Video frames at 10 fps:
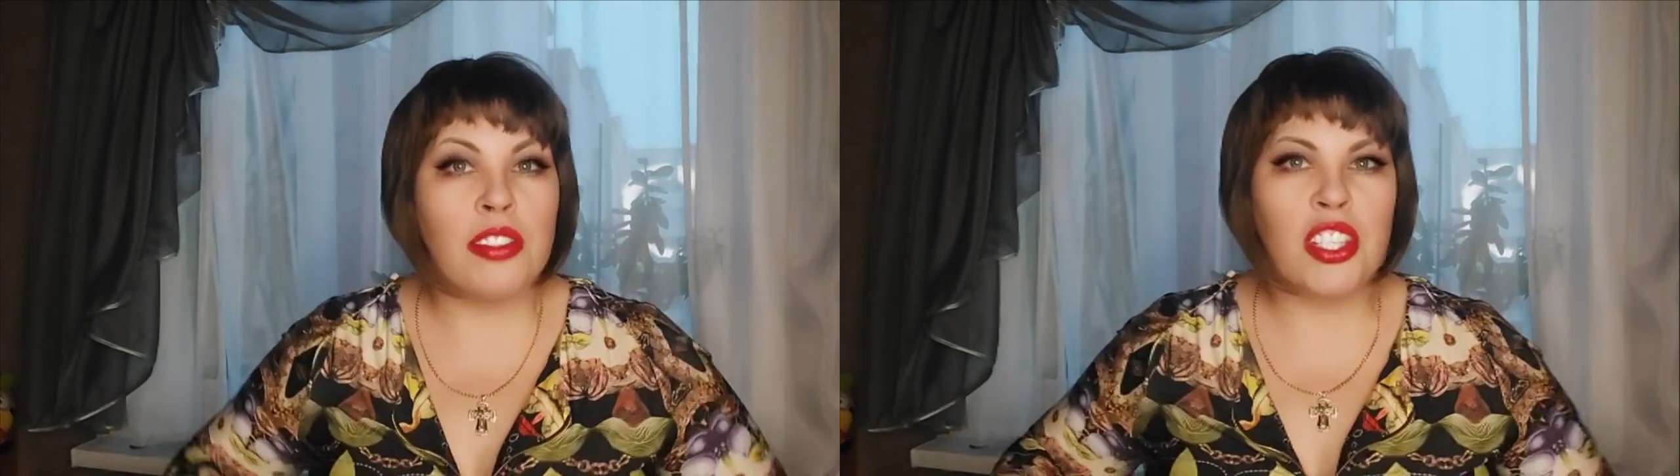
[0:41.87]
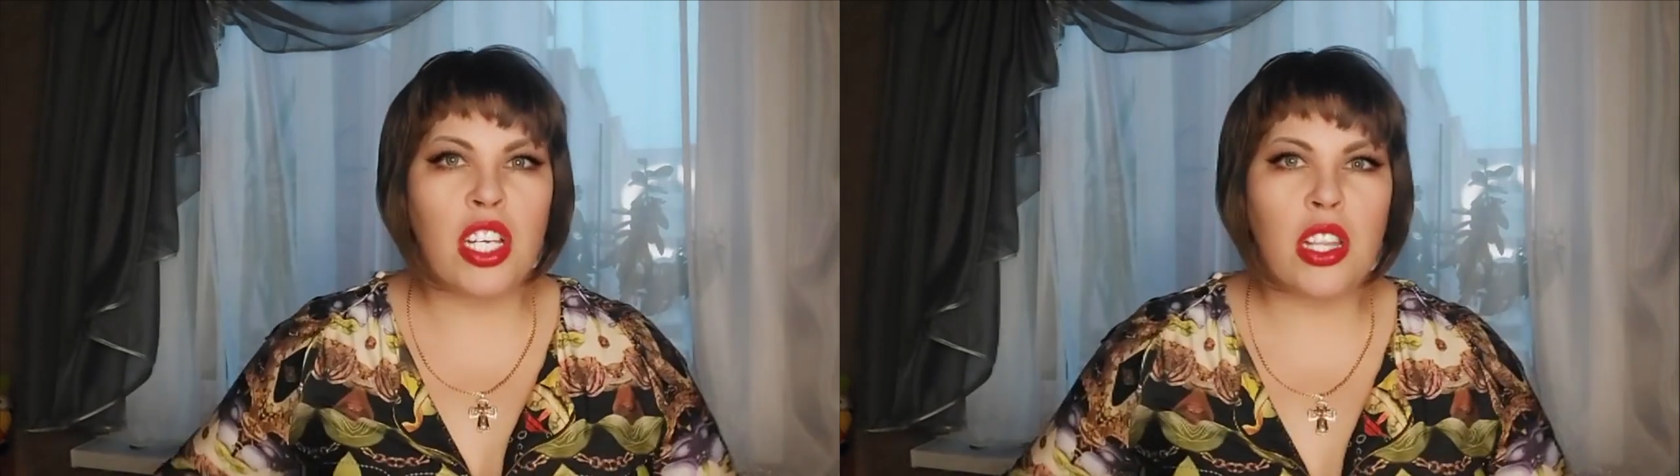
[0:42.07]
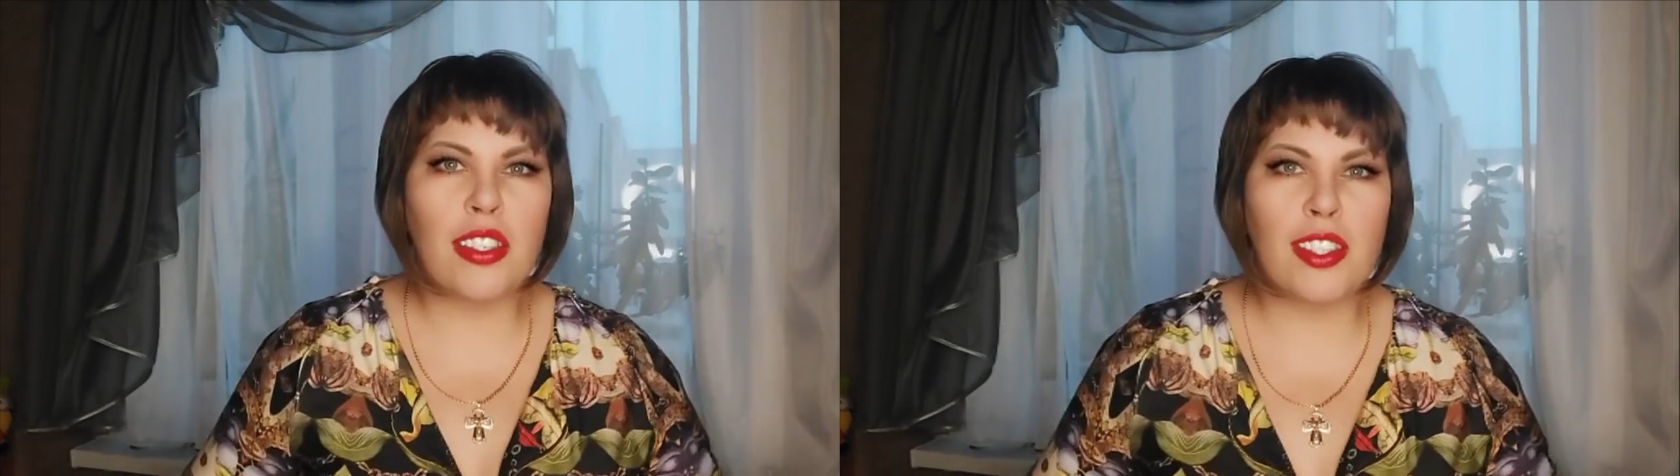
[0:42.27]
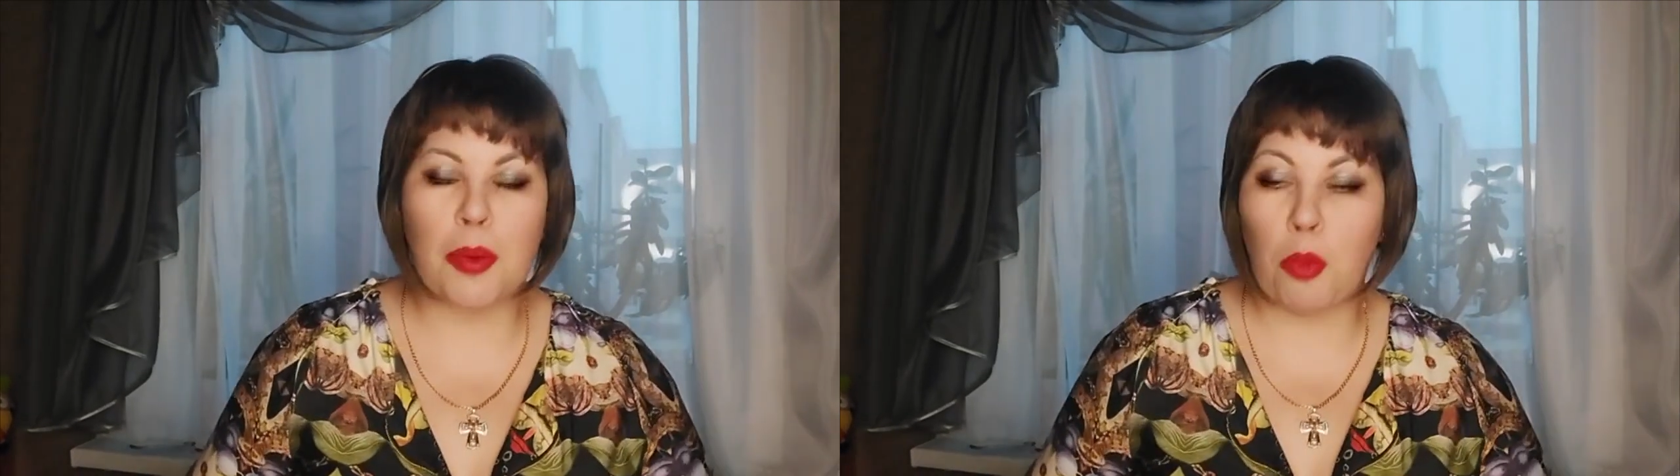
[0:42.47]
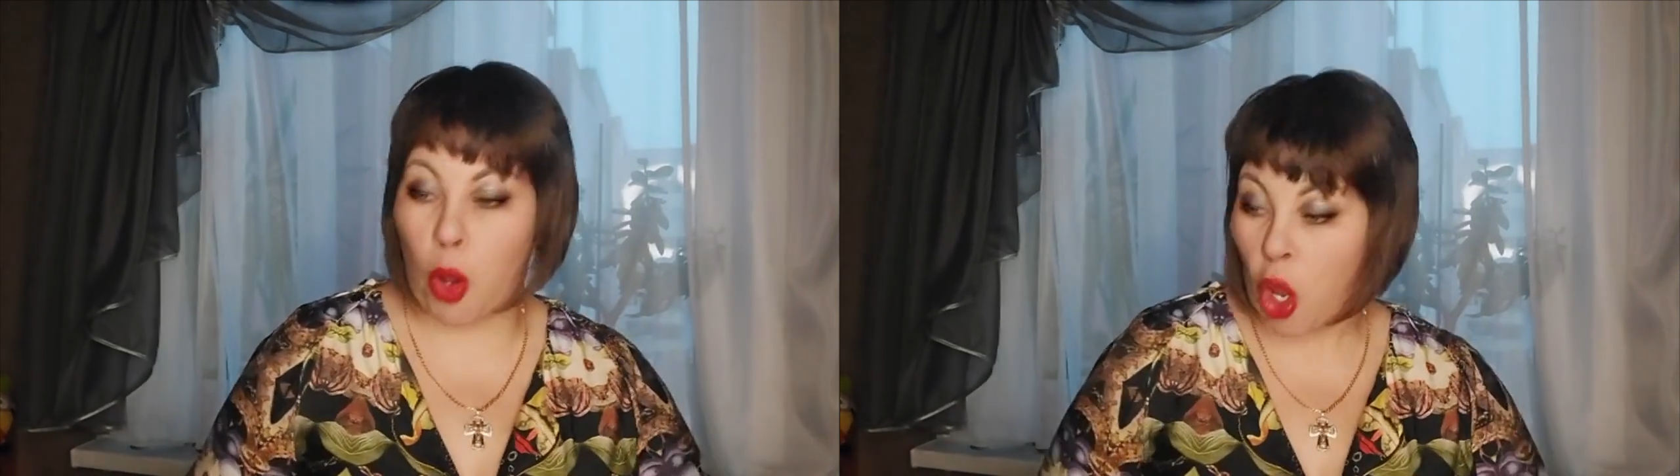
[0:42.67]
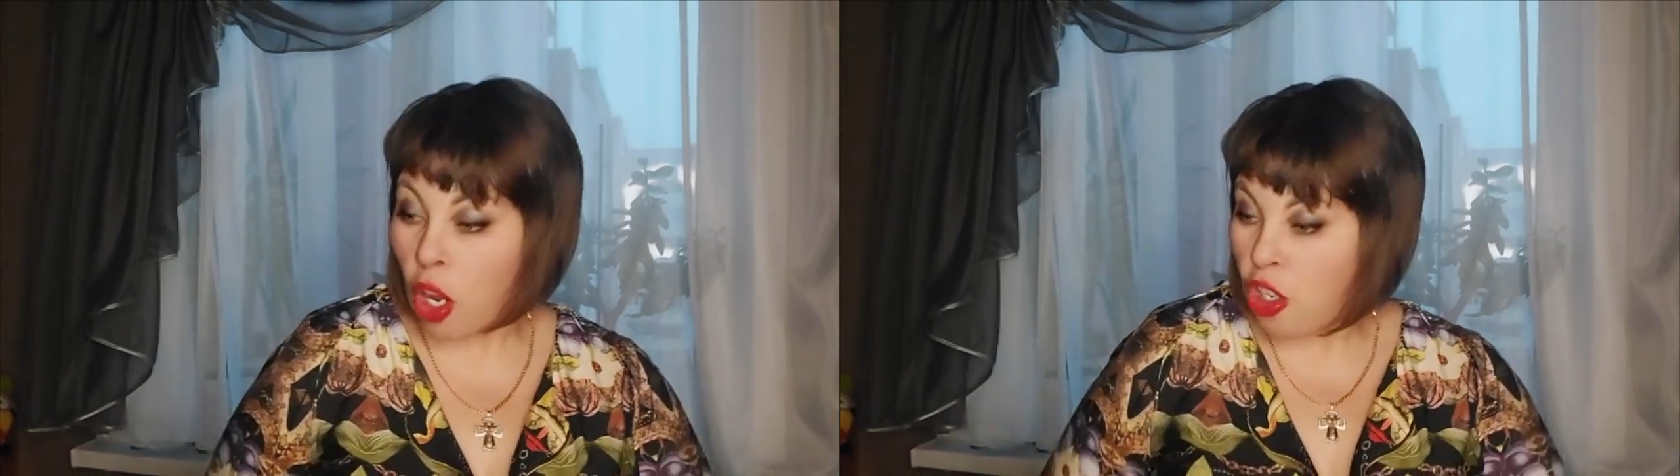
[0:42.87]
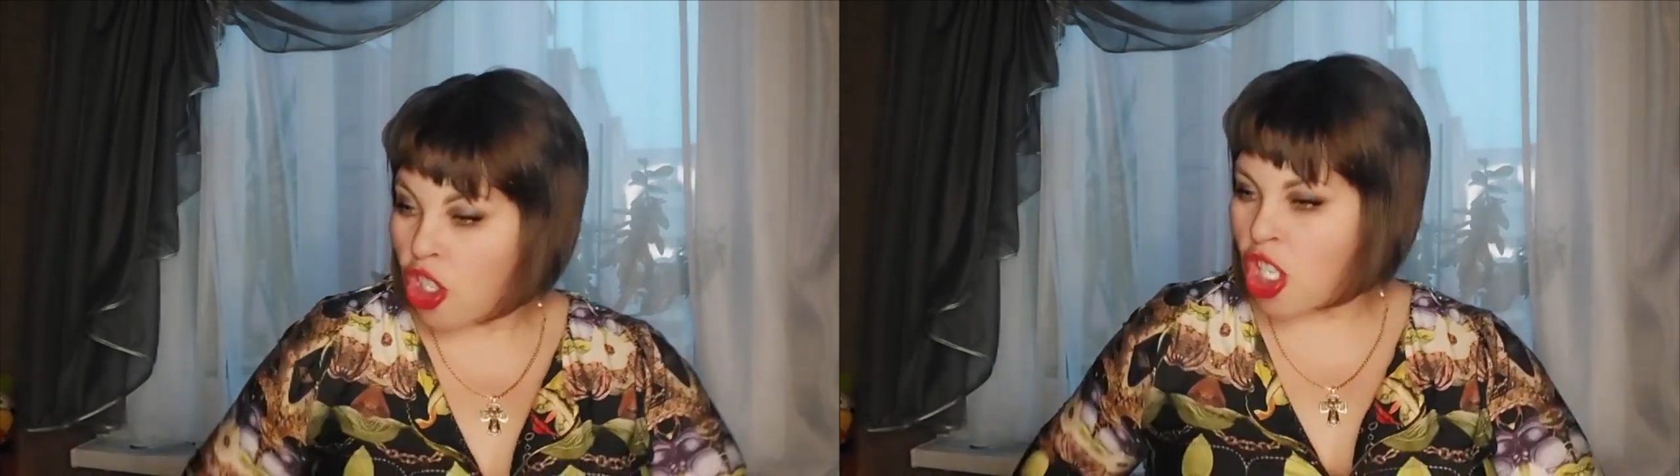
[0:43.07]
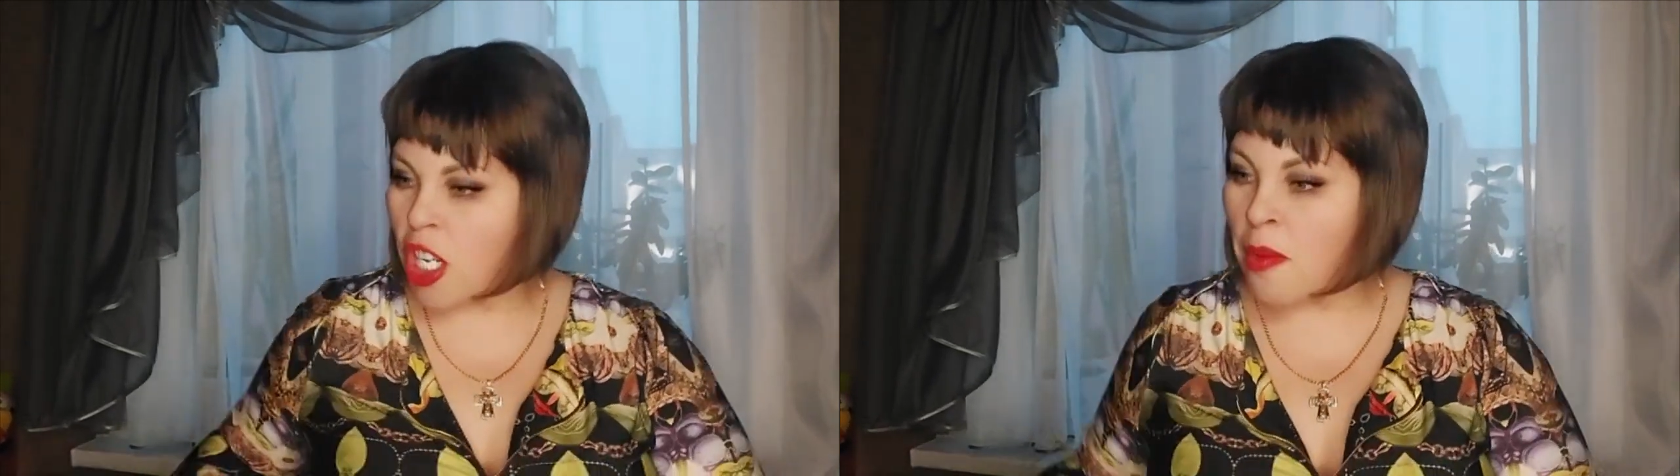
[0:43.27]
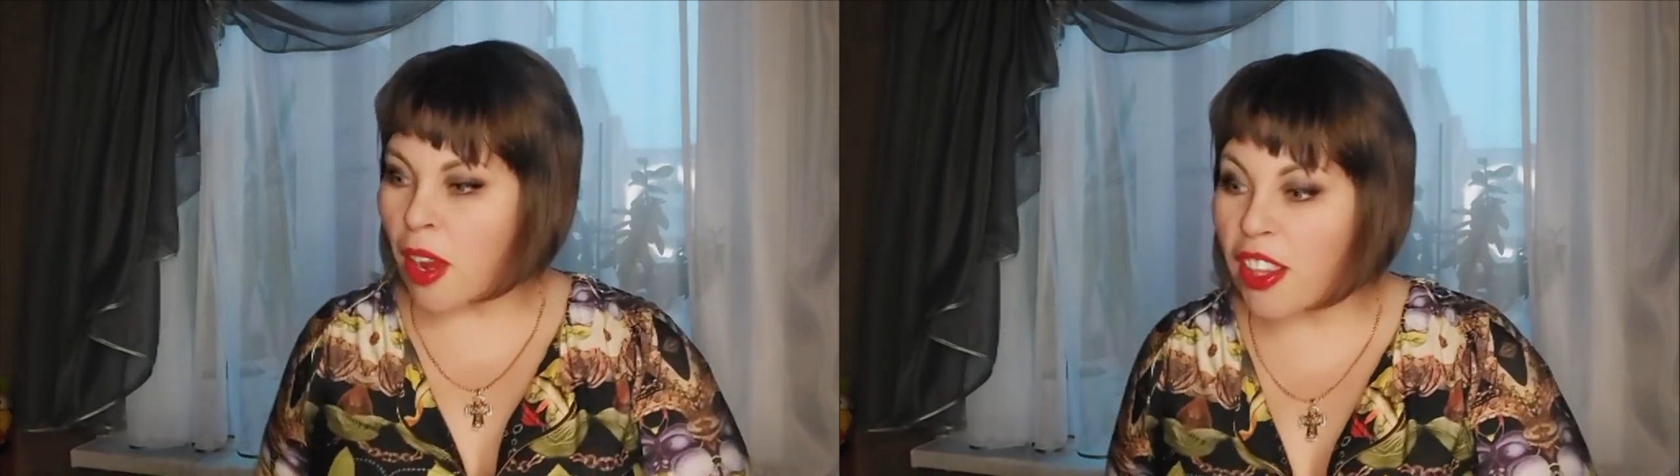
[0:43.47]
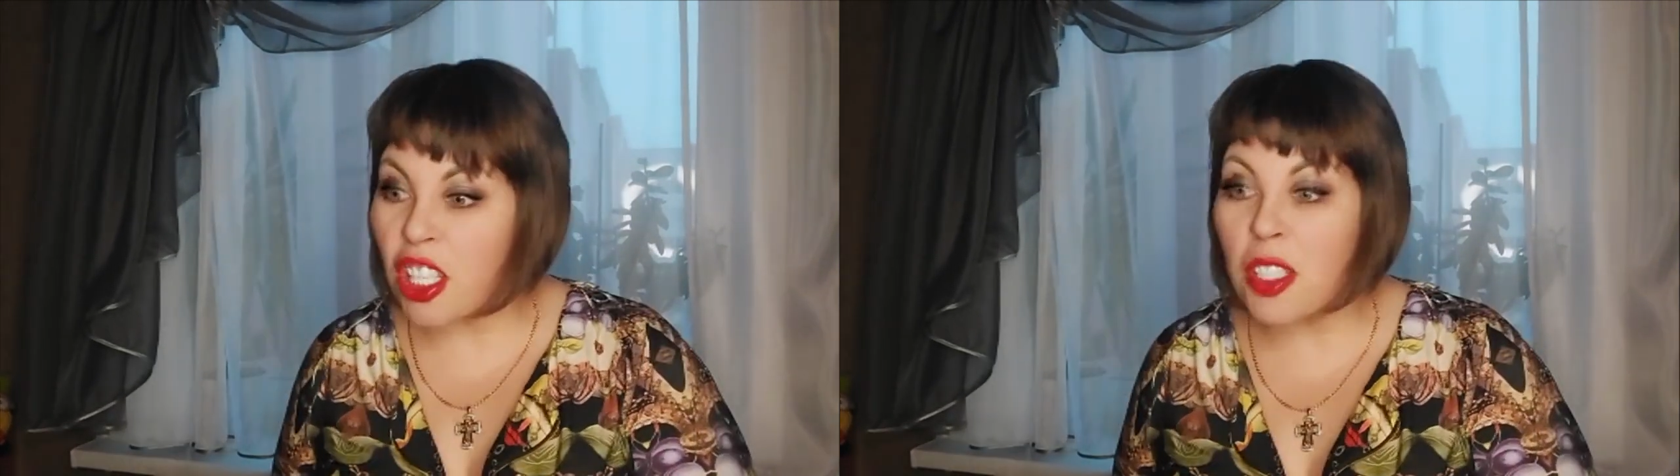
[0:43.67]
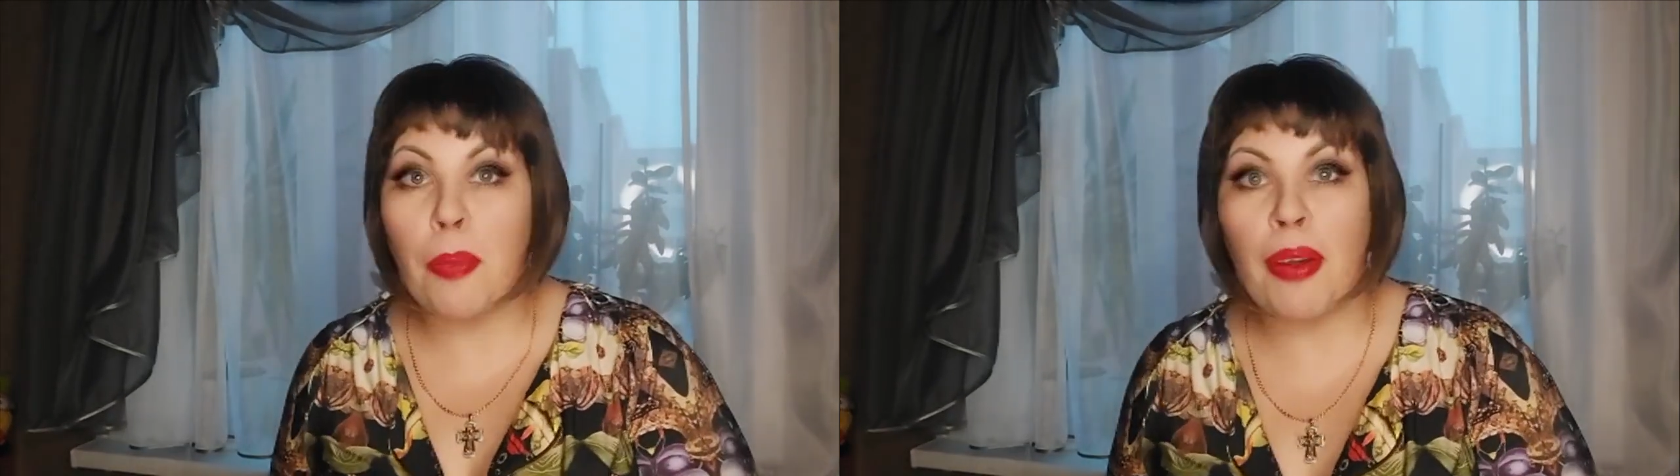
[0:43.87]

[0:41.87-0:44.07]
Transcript: взяла с собой чемодан